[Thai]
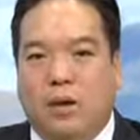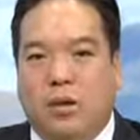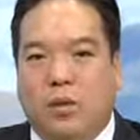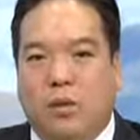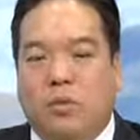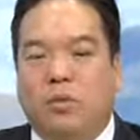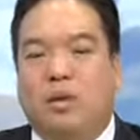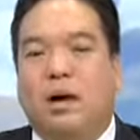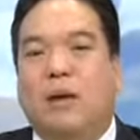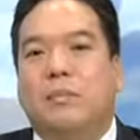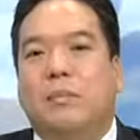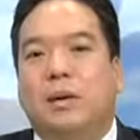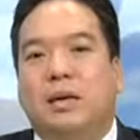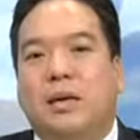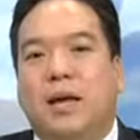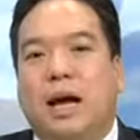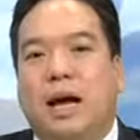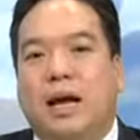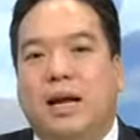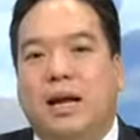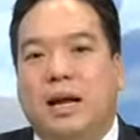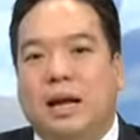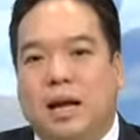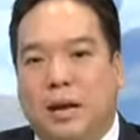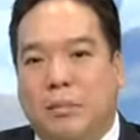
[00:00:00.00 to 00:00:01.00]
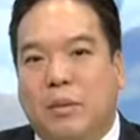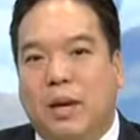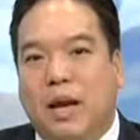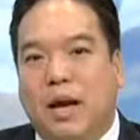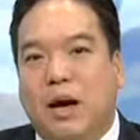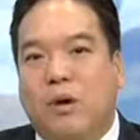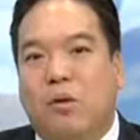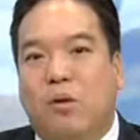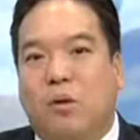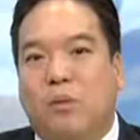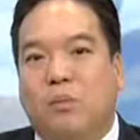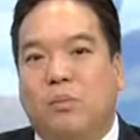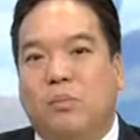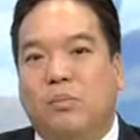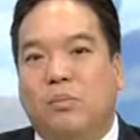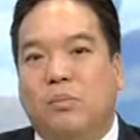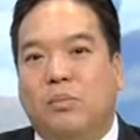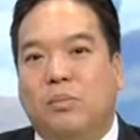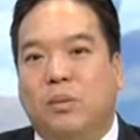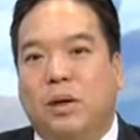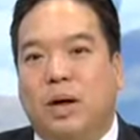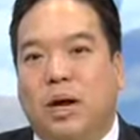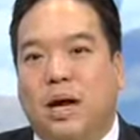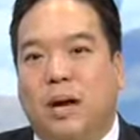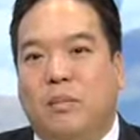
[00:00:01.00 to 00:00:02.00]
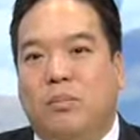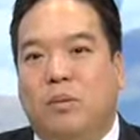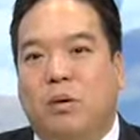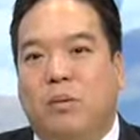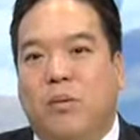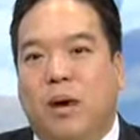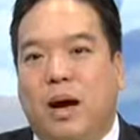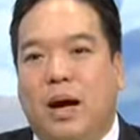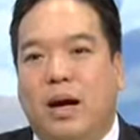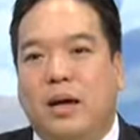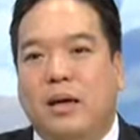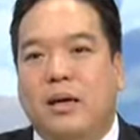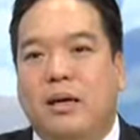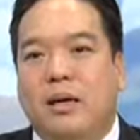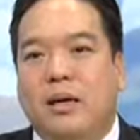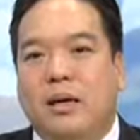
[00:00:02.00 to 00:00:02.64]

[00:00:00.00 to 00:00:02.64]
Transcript: โครงสร้างพื้นฐานด้านคมนาคมนะครับเพราะว่า